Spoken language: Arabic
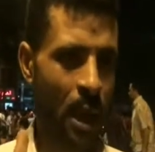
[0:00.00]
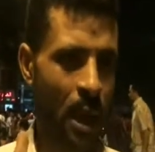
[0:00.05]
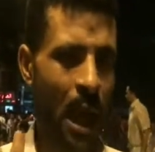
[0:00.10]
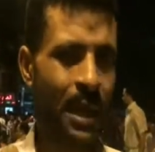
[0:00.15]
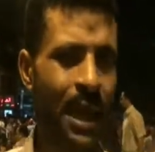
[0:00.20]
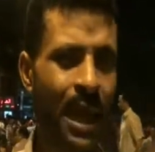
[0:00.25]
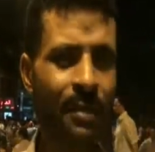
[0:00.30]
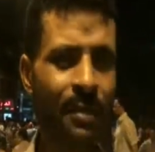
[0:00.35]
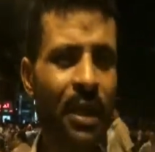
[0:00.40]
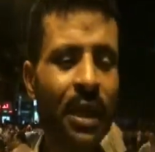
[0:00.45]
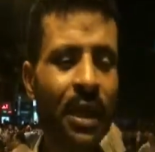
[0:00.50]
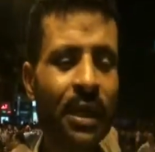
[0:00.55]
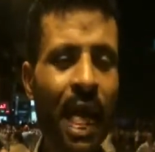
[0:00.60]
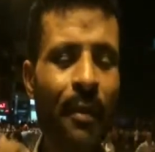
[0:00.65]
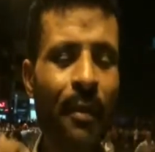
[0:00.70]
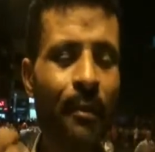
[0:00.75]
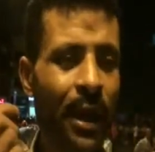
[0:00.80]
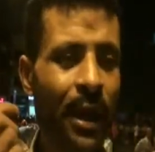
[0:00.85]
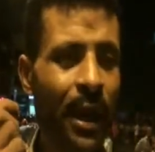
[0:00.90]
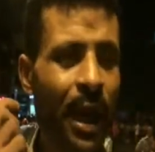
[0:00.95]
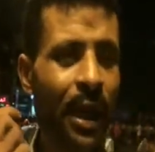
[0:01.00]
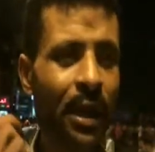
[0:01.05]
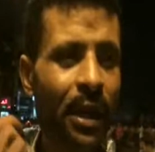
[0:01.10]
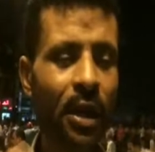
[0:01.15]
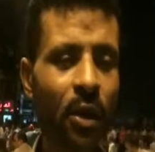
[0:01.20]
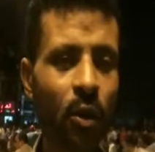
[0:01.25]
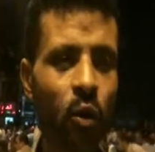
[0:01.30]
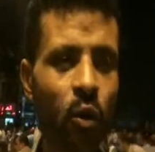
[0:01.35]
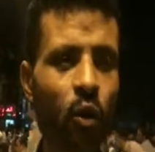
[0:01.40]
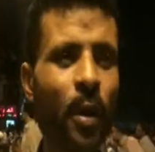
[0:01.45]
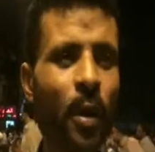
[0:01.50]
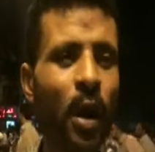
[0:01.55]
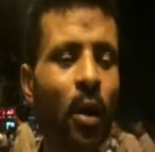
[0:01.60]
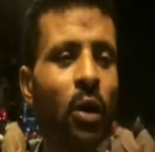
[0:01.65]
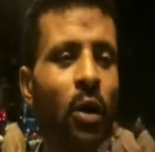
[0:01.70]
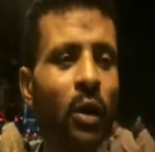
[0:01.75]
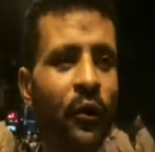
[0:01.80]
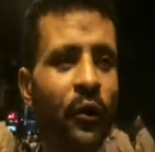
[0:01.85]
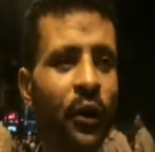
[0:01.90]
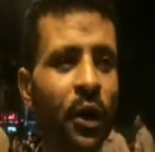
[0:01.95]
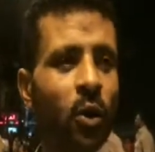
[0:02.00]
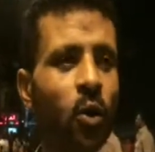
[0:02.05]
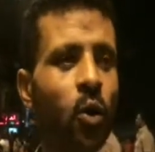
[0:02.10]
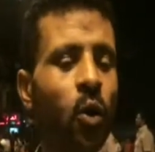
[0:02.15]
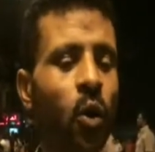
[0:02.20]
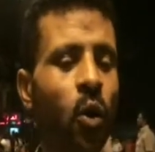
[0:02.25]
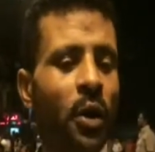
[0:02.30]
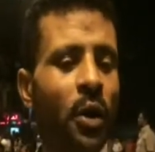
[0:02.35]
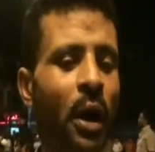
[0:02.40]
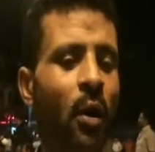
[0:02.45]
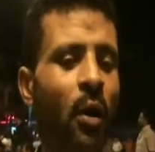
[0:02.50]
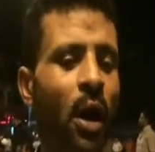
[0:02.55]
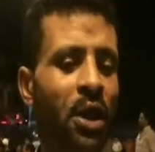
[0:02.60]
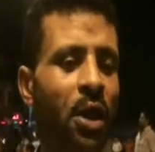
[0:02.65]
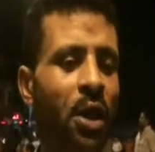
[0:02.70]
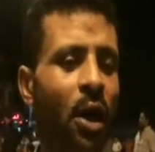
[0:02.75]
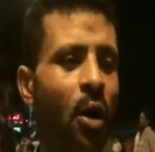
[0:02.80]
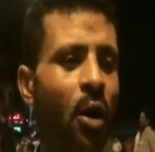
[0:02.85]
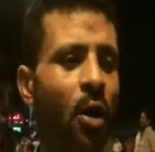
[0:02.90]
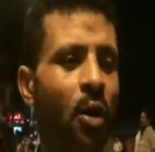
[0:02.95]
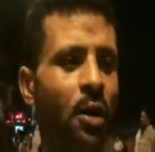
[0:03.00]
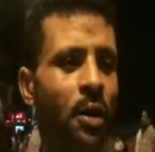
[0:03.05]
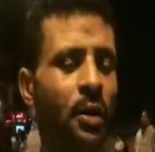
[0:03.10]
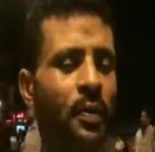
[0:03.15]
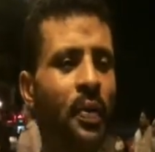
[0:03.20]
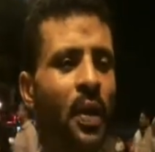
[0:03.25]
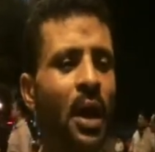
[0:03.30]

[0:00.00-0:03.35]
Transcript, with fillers: انا الميدان بناجيكوا بقول فيكوا غنى واشعار